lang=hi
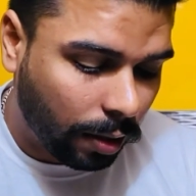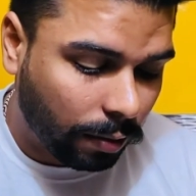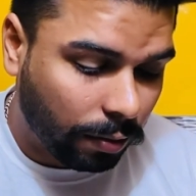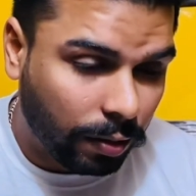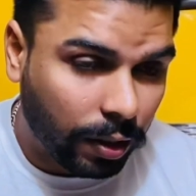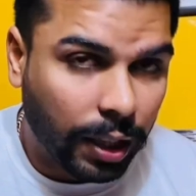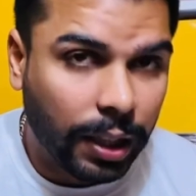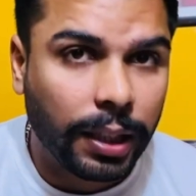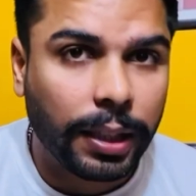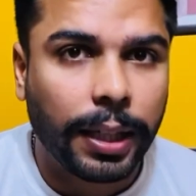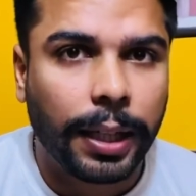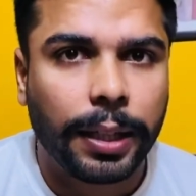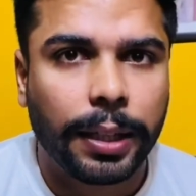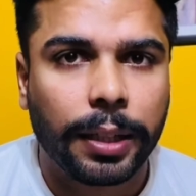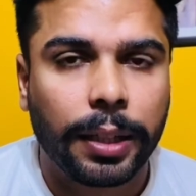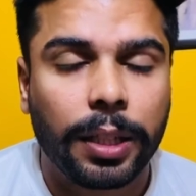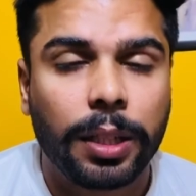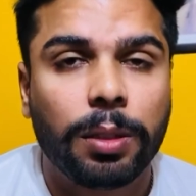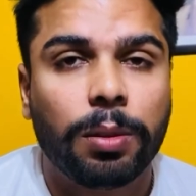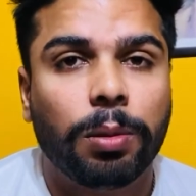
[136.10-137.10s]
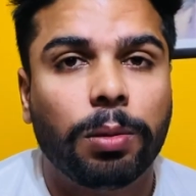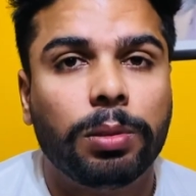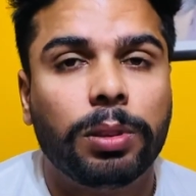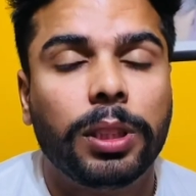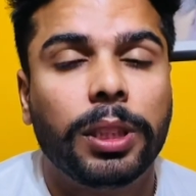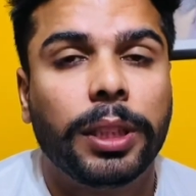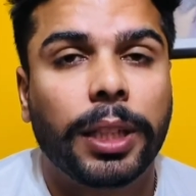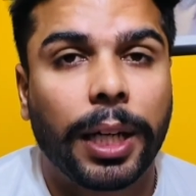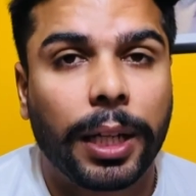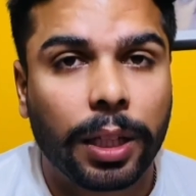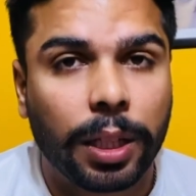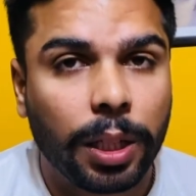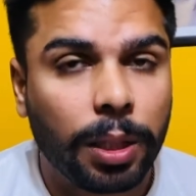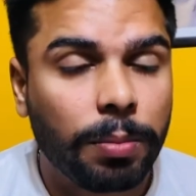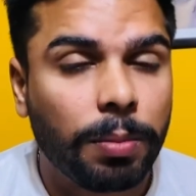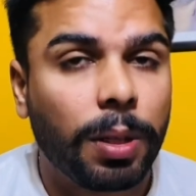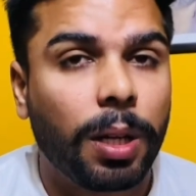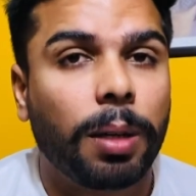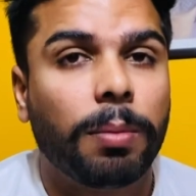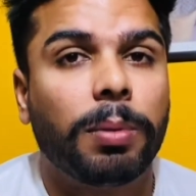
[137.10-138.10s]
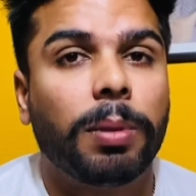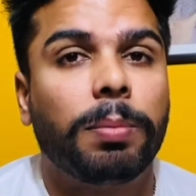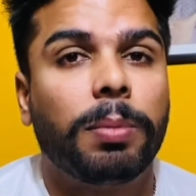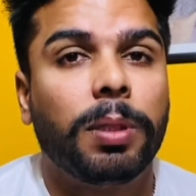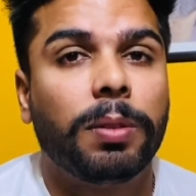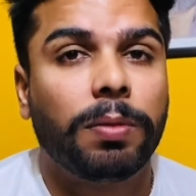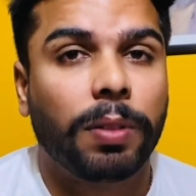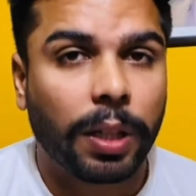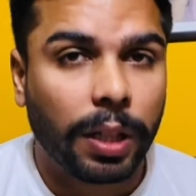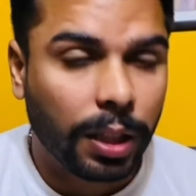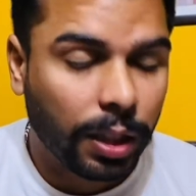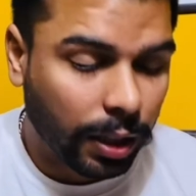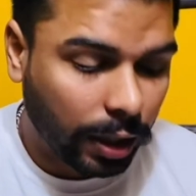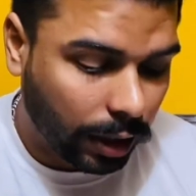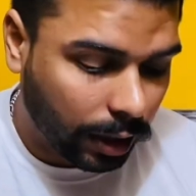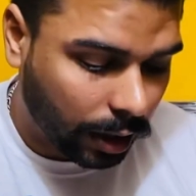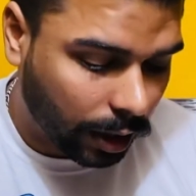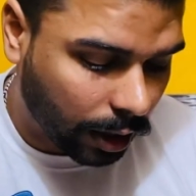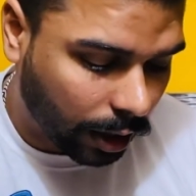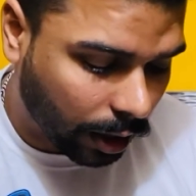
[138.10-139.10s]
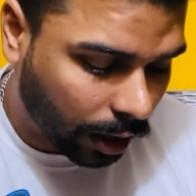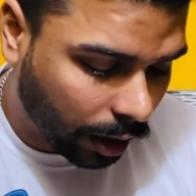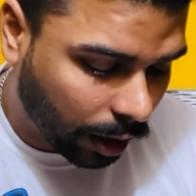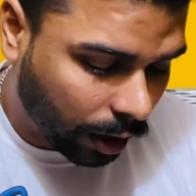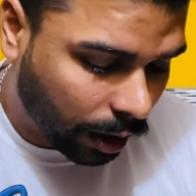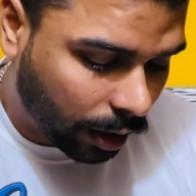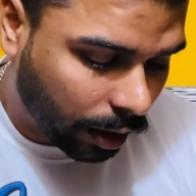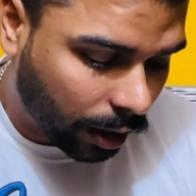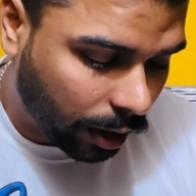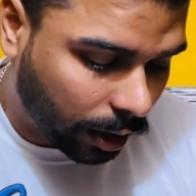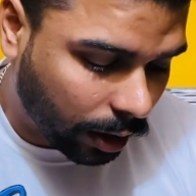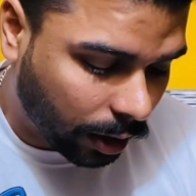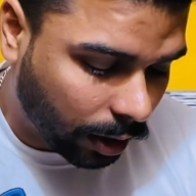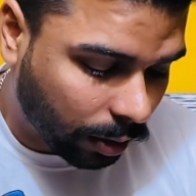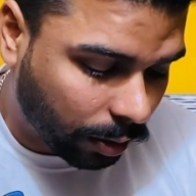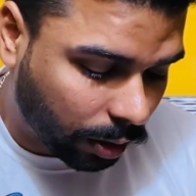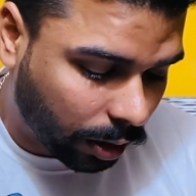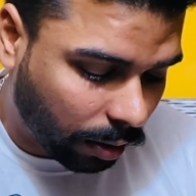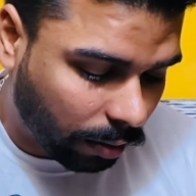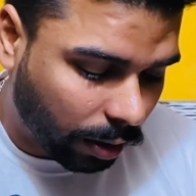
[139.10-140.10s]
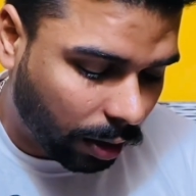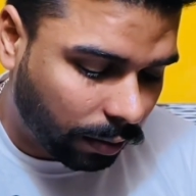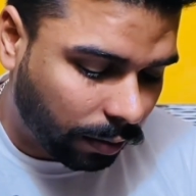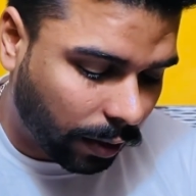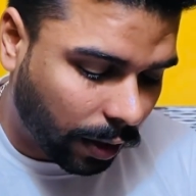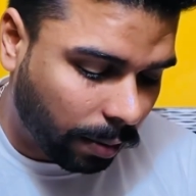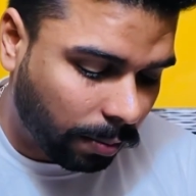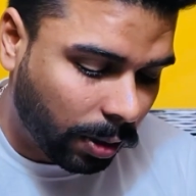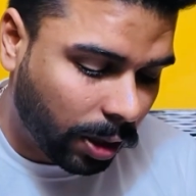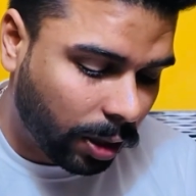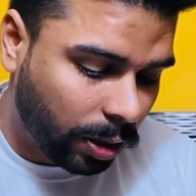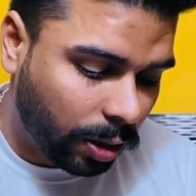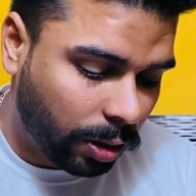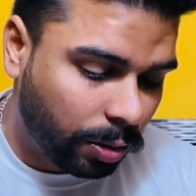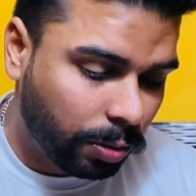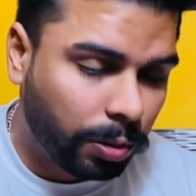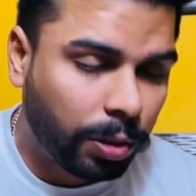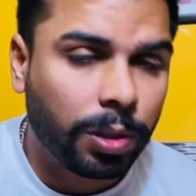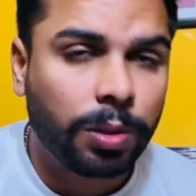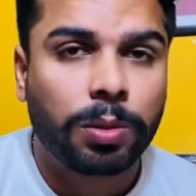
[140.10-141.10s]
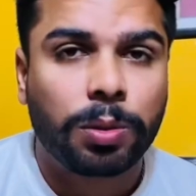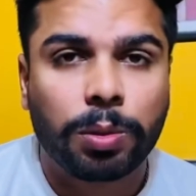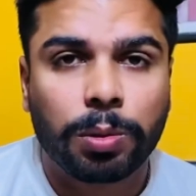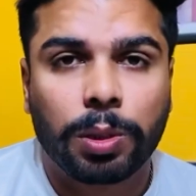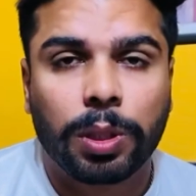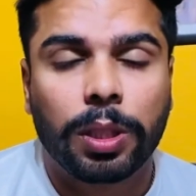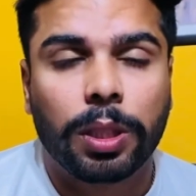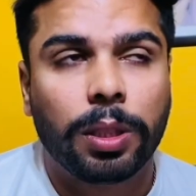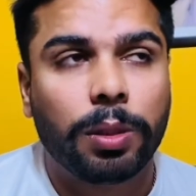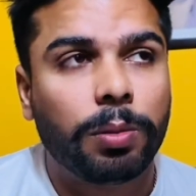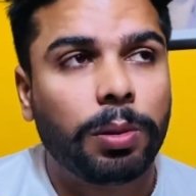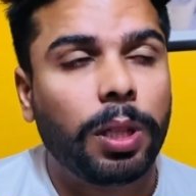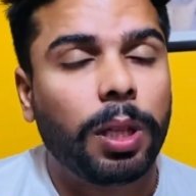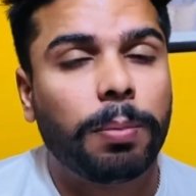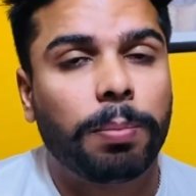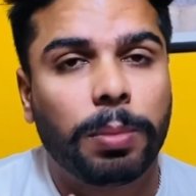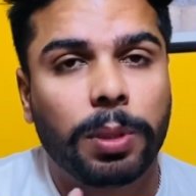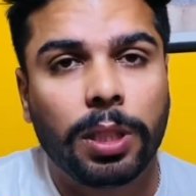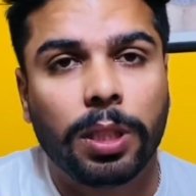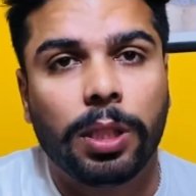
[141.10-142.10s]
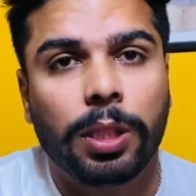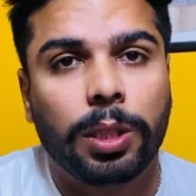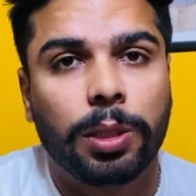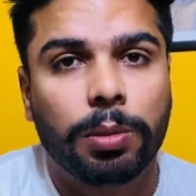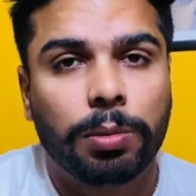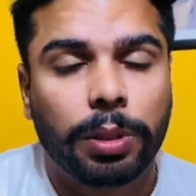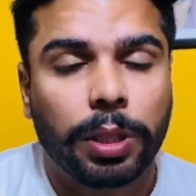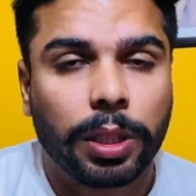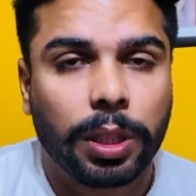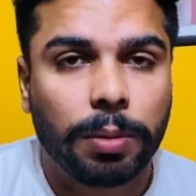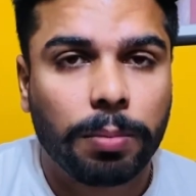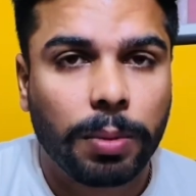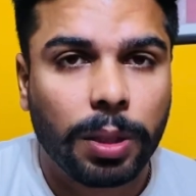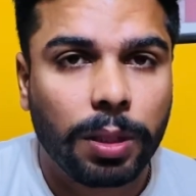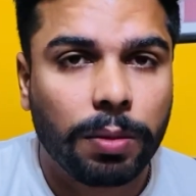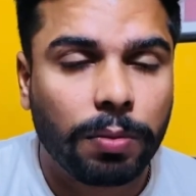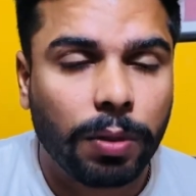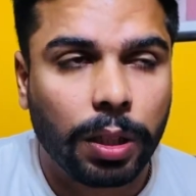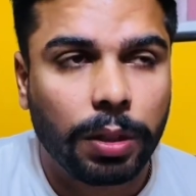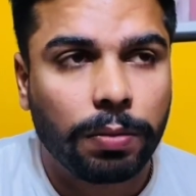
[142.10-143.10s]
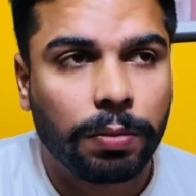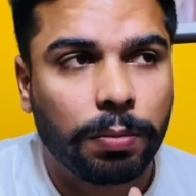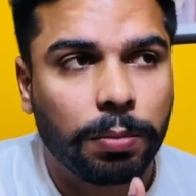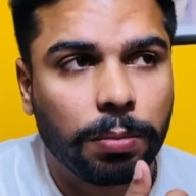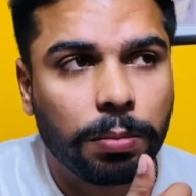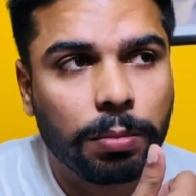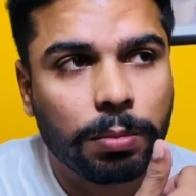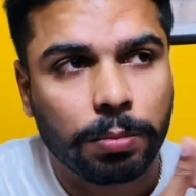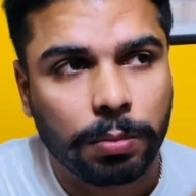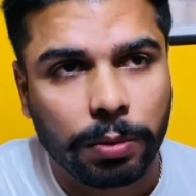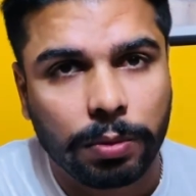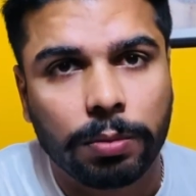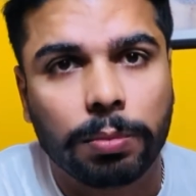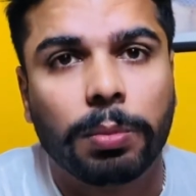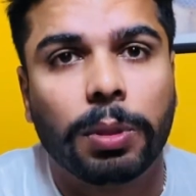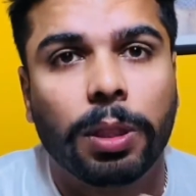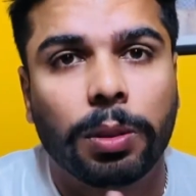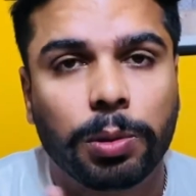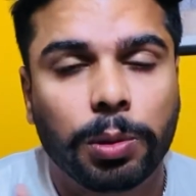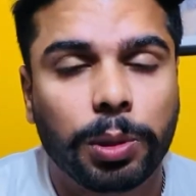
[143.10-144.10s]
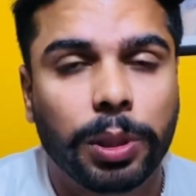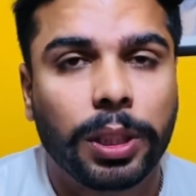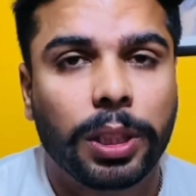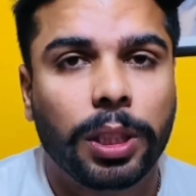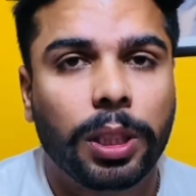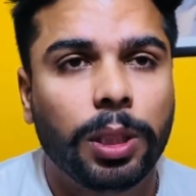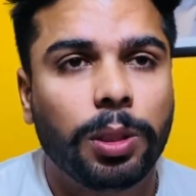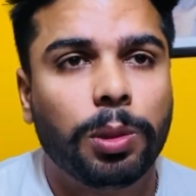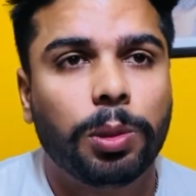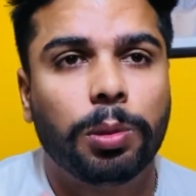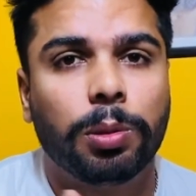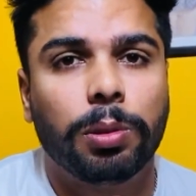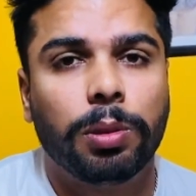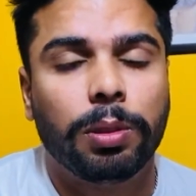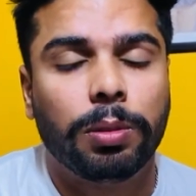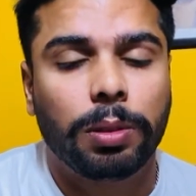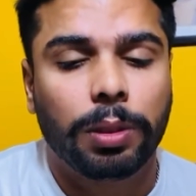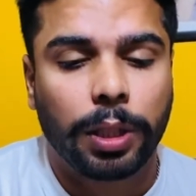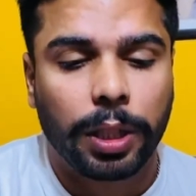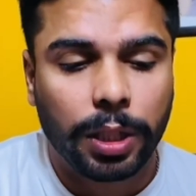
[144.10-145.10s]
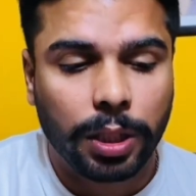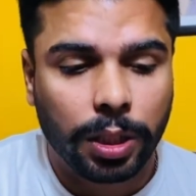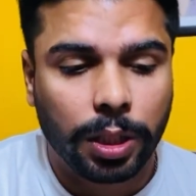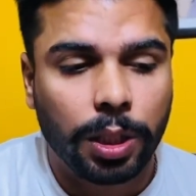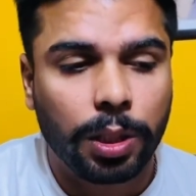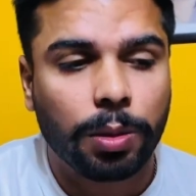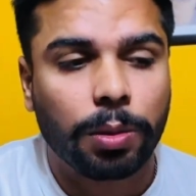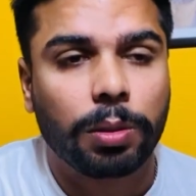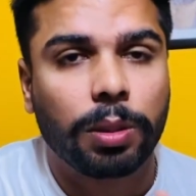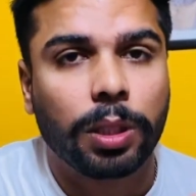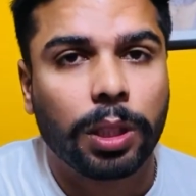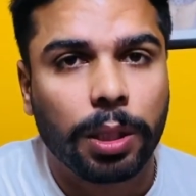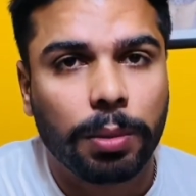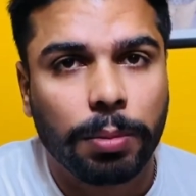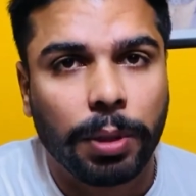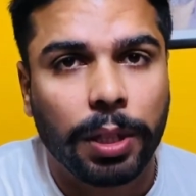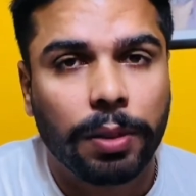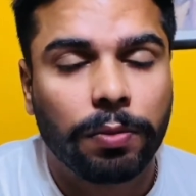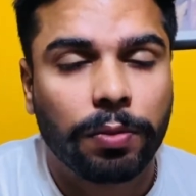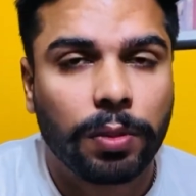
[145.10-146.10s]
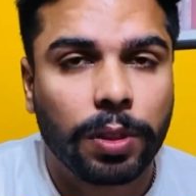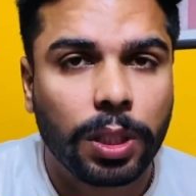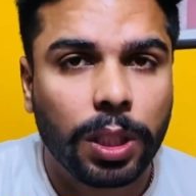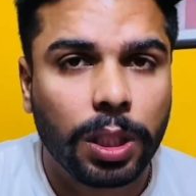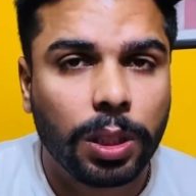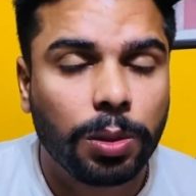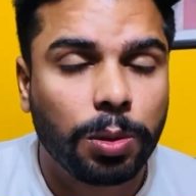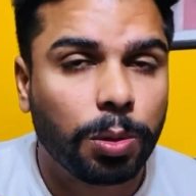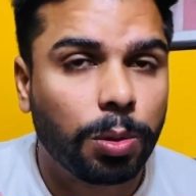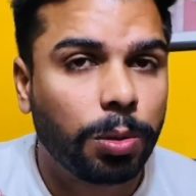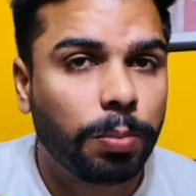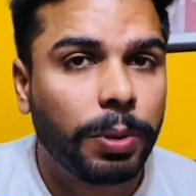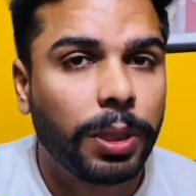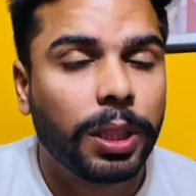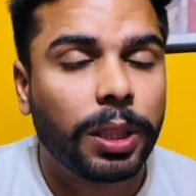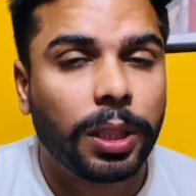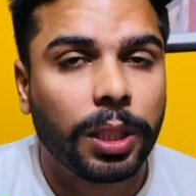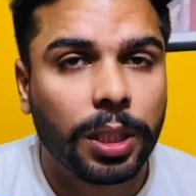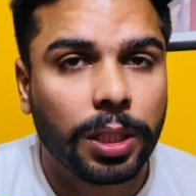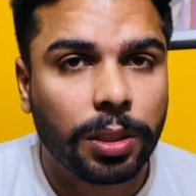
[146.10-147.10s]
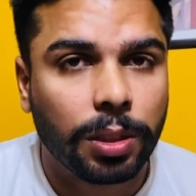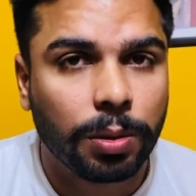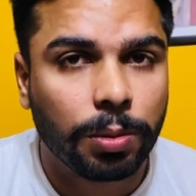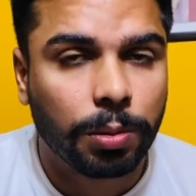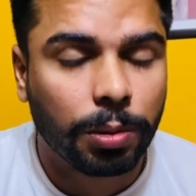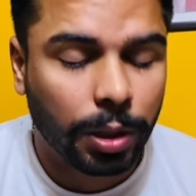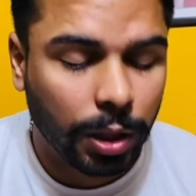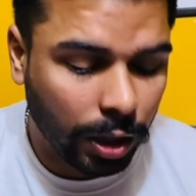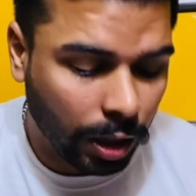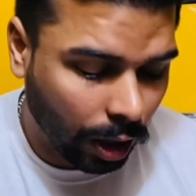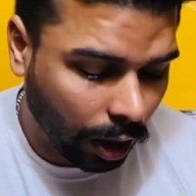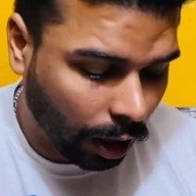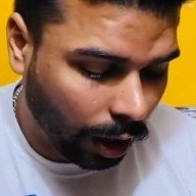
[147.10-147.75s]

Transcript: फाइल कैटेगरी कौन सी कैटेगरी में आप अपनी फाइल लगाई है ठीक है जी उसके बाद फैमिली रीयूनियन स्टोरी इन्होंने अपनी लिखी होगी कि मेरी वाइफ मतलब जो इनकी जो इनकी और इनकी वाइफ की जो भी कंडीशन होगी